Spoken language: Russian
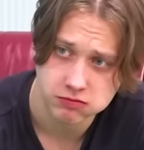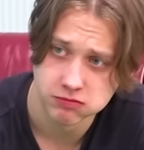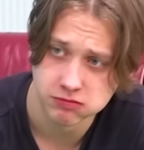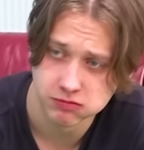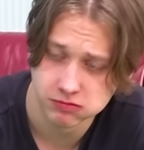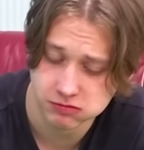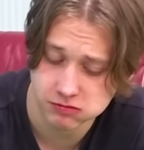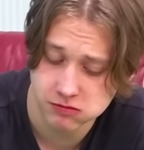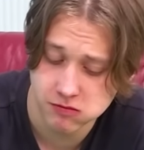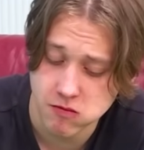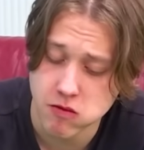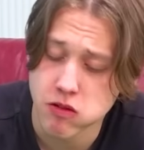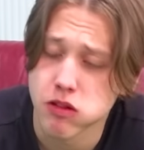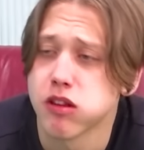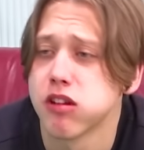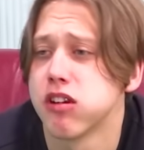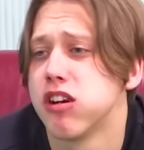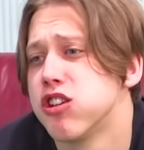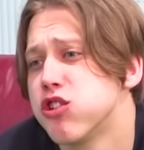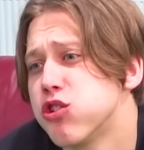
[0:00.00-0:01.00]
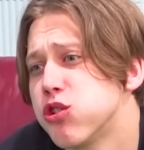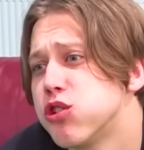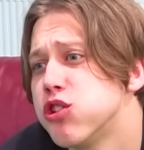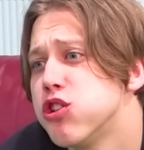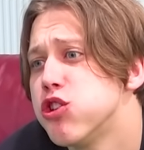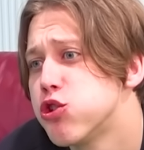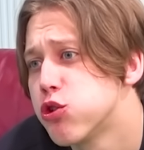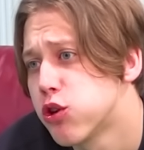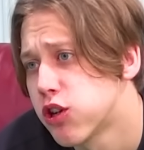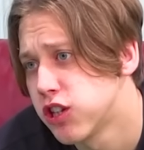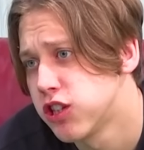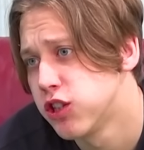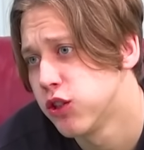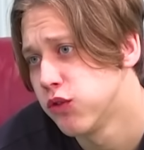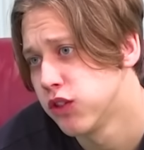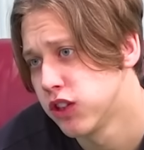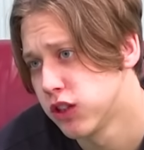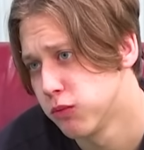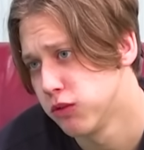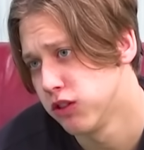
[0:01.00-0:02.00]
Угу. А что ты еще хотел
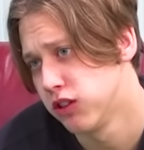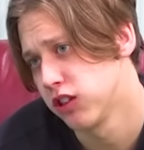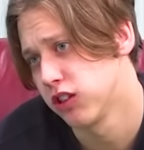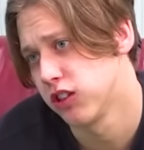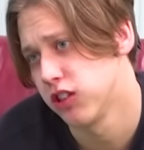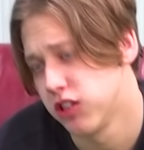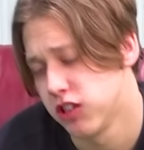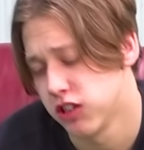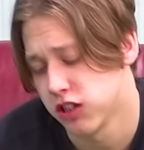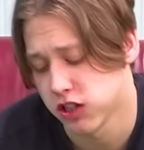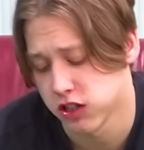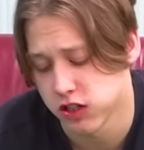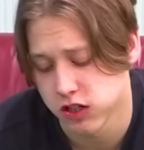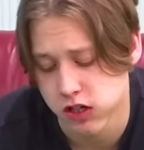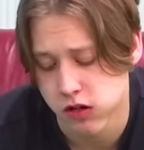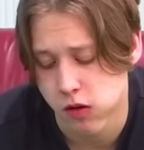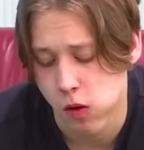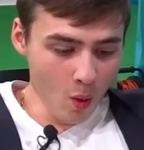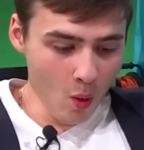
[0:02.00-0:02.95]
в этом интернете найти?